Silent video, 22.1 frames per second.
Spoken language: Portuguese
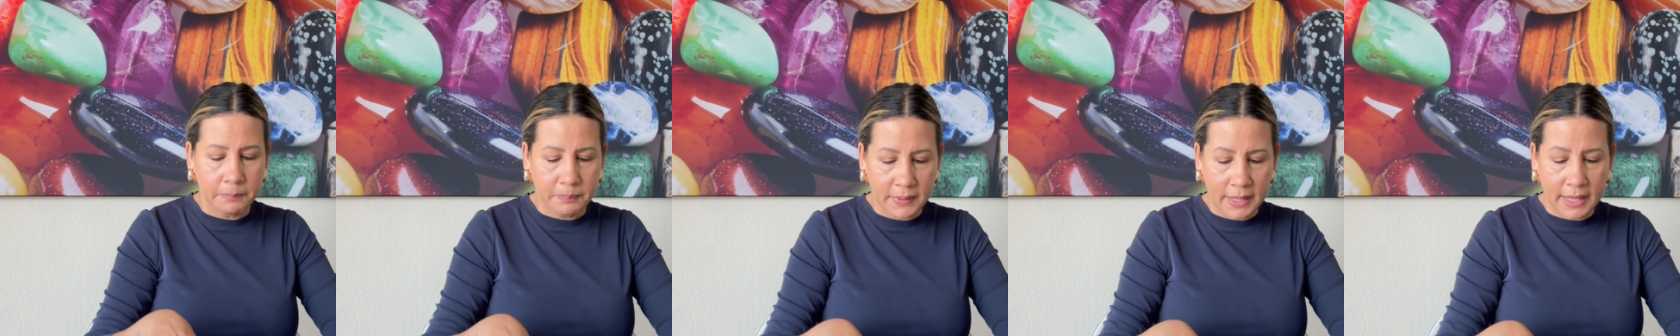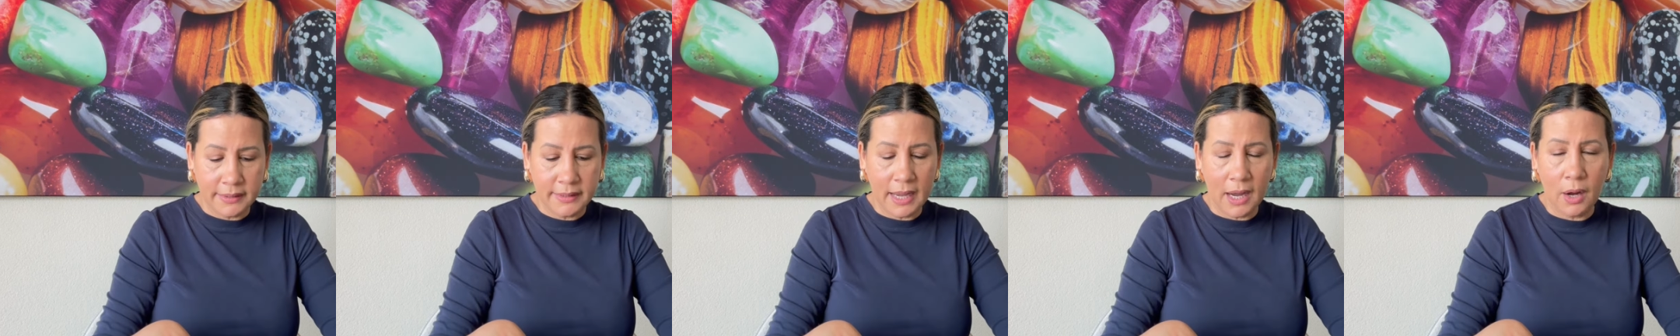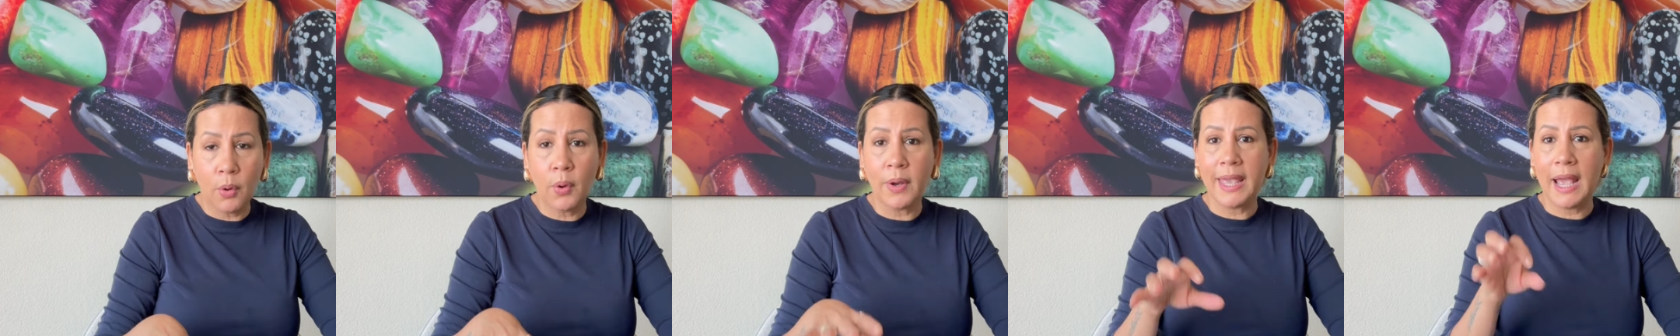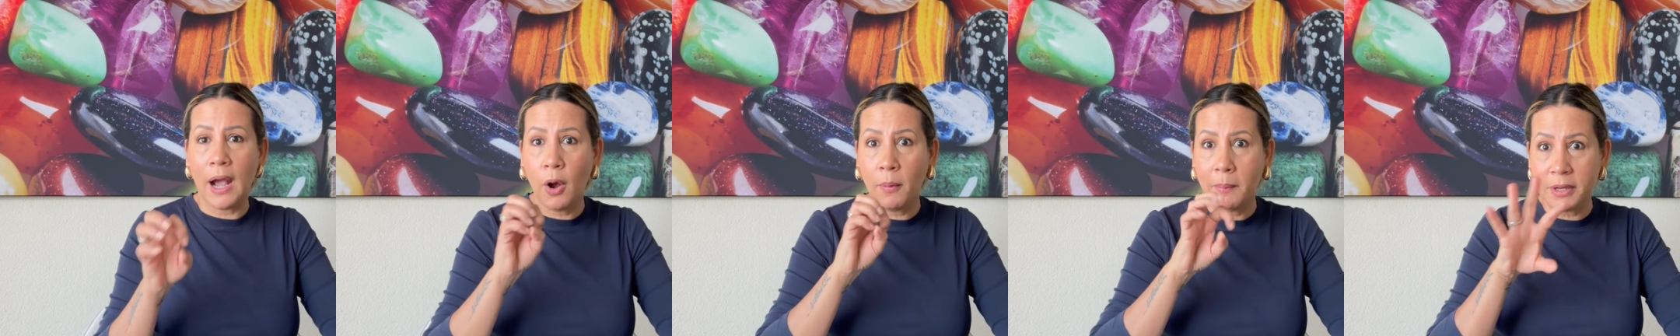é da
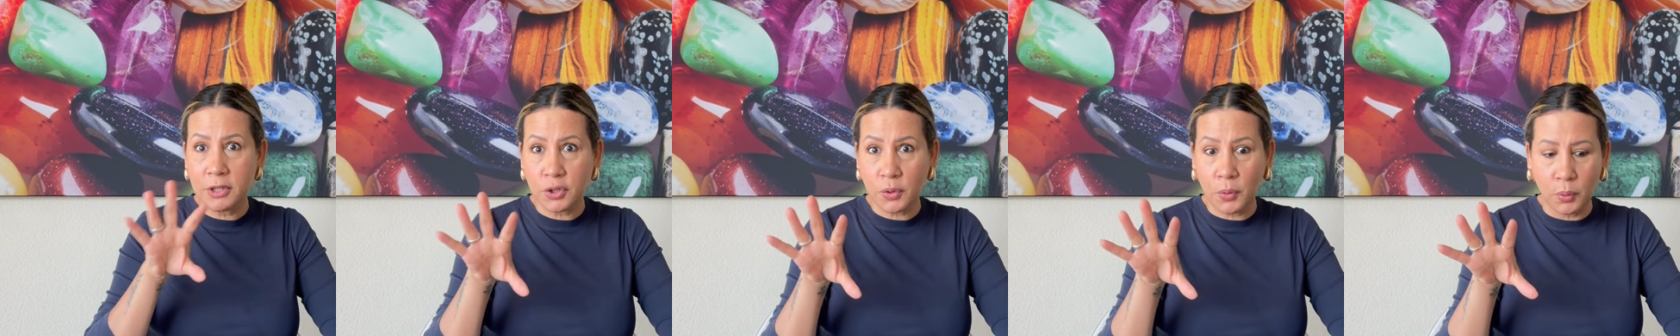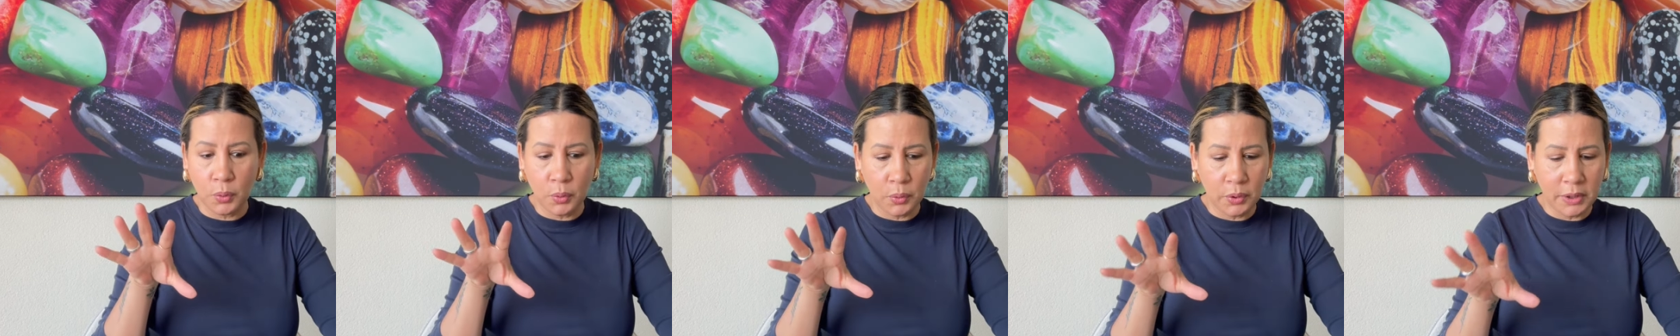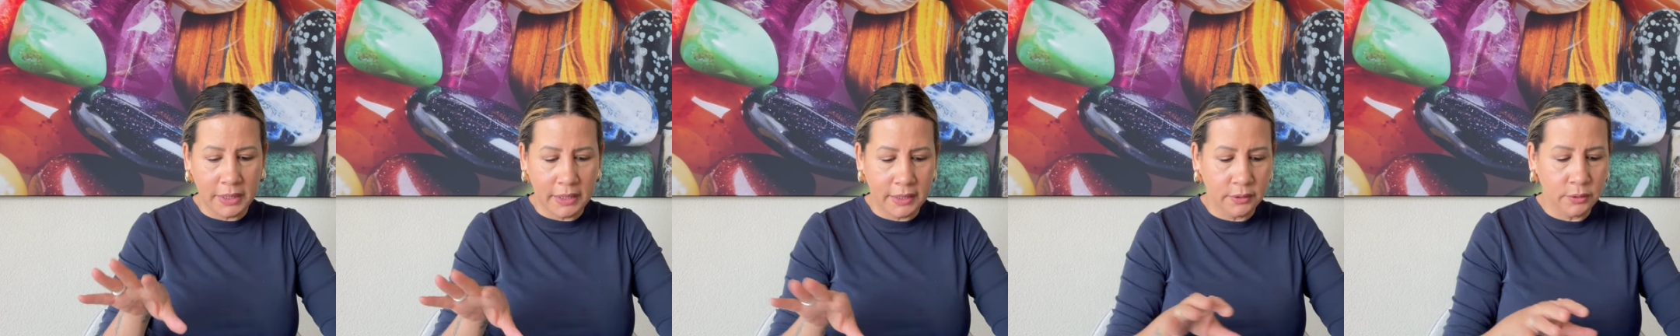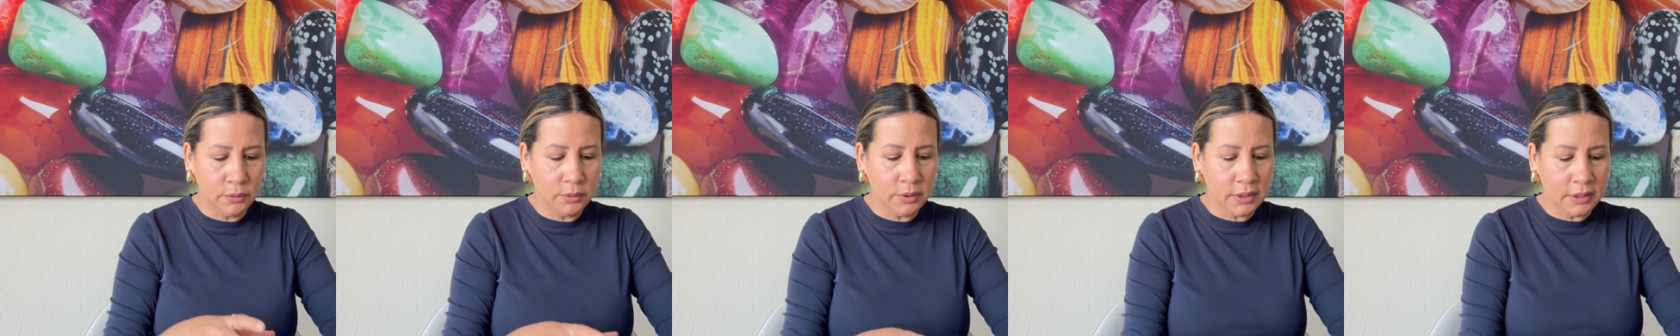Royal mais
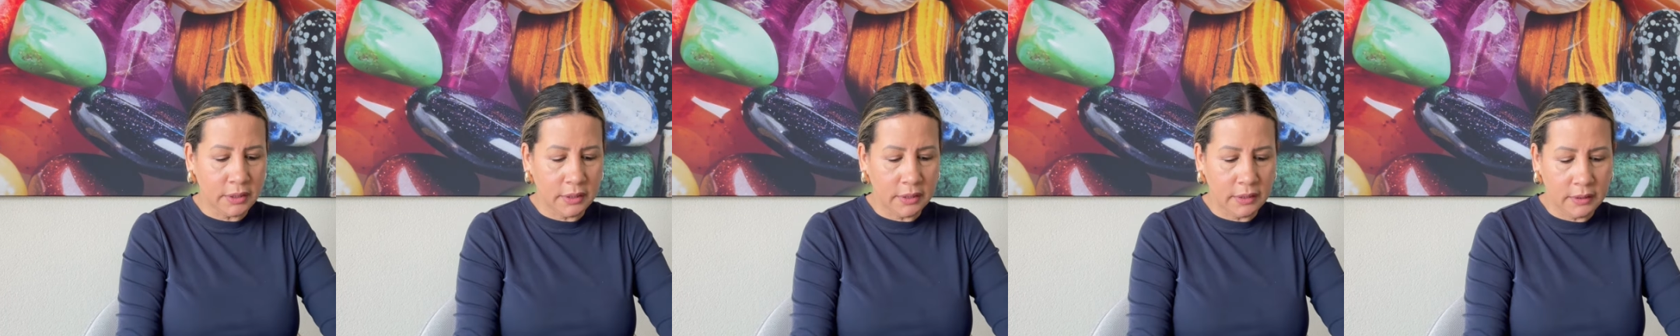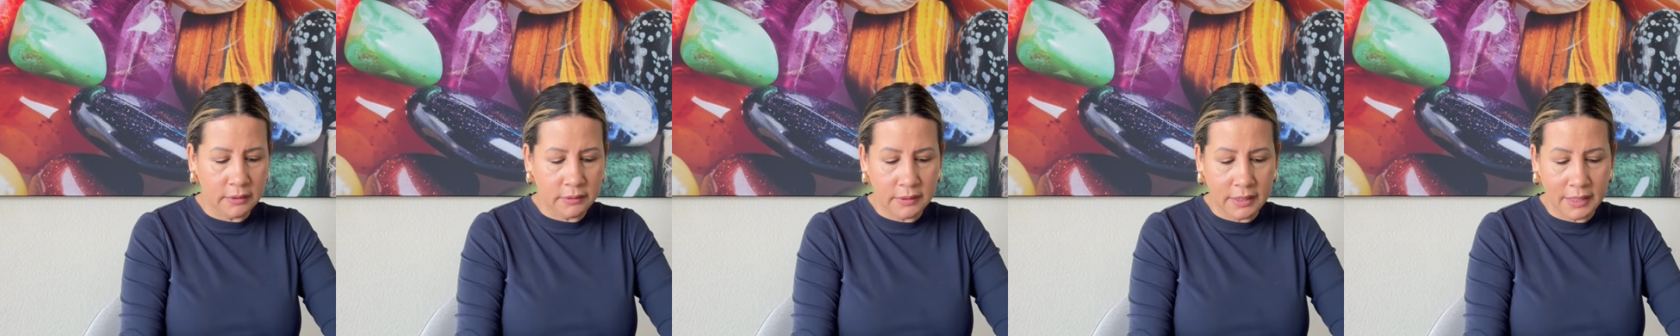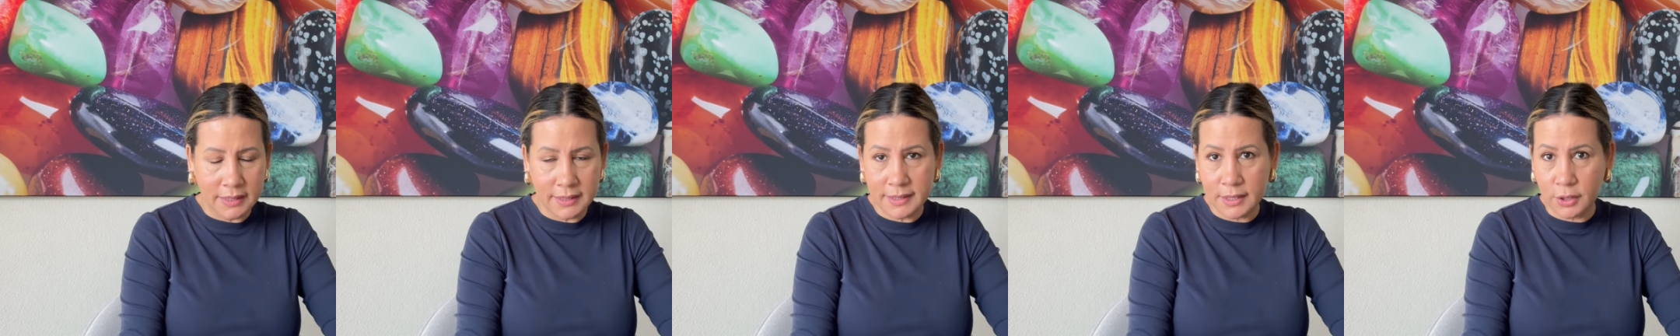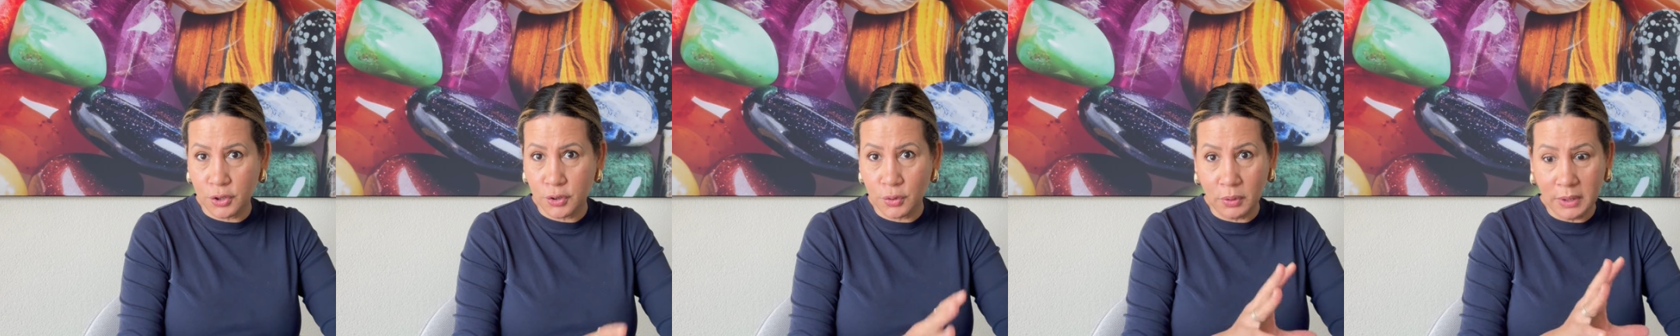colorido, que
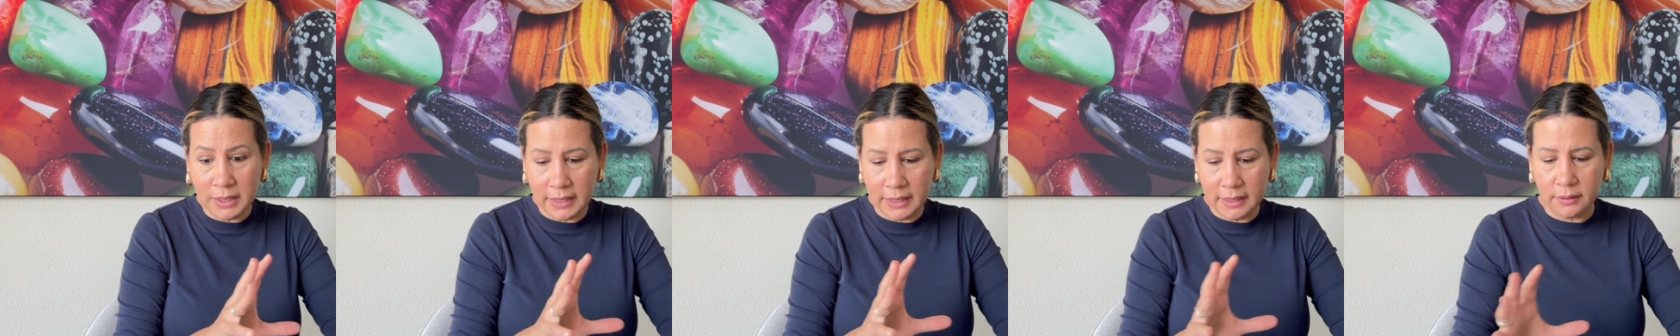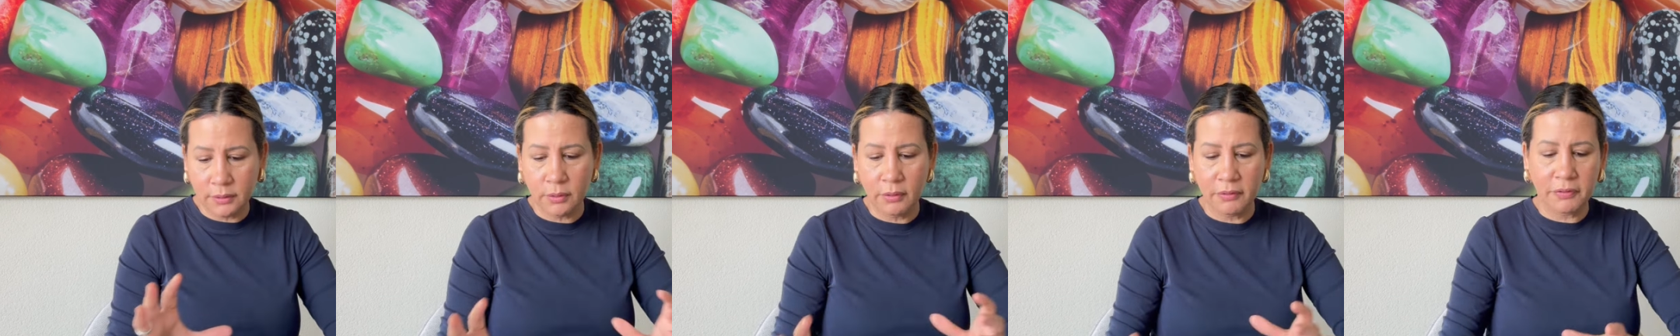Denise achou lindo.